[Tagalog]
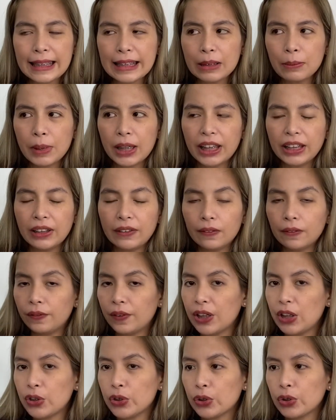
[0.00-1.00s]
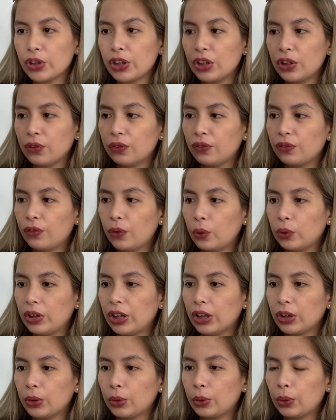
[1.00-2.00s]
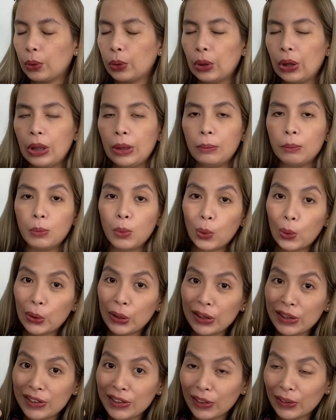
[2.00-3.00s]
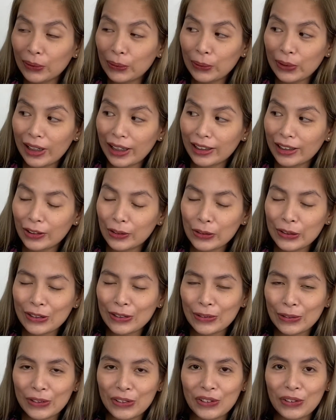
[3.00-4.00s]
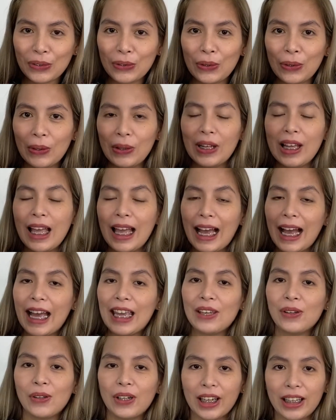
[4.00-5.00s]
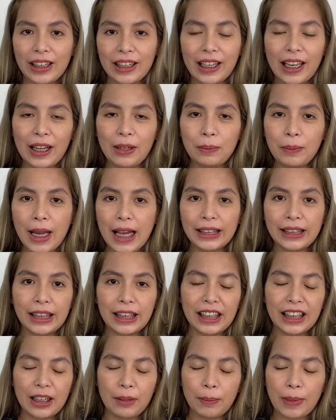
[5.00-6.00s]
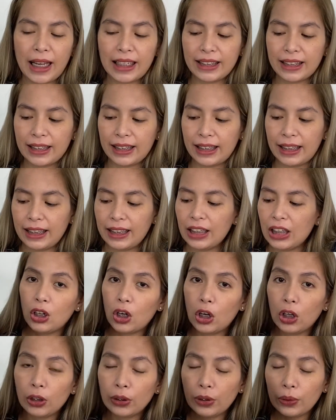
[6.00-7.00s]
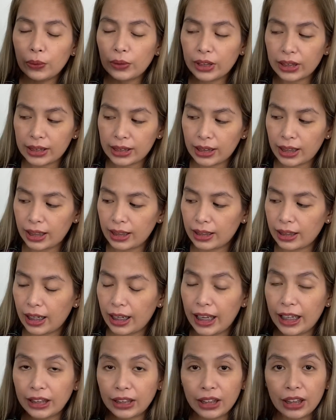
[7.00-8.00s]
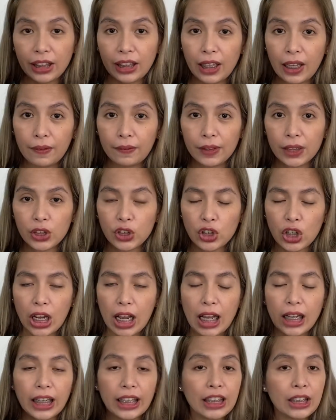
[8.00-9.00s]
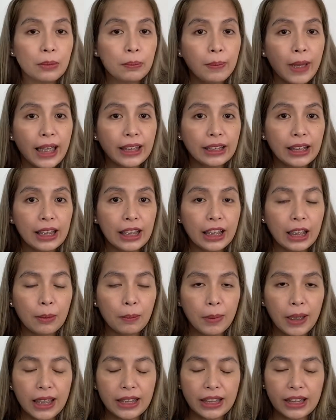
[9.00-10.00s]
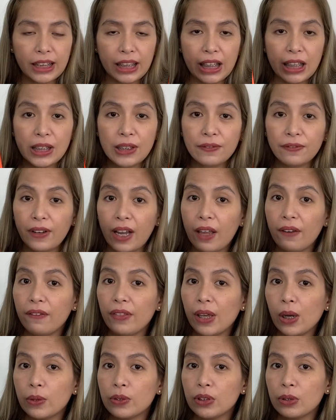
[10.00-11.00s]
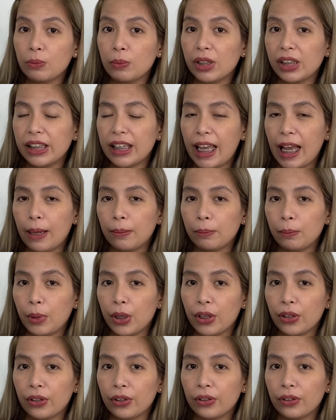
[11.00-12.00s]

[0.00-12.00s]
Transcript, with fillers: sa magandang feature nitong phone na to, bukod sa kulay na gustong gusto ko, ay yung kanyang battery capacity. Although kasi na entry level siya, ang kanyang battery capacity is 5,000 mAh.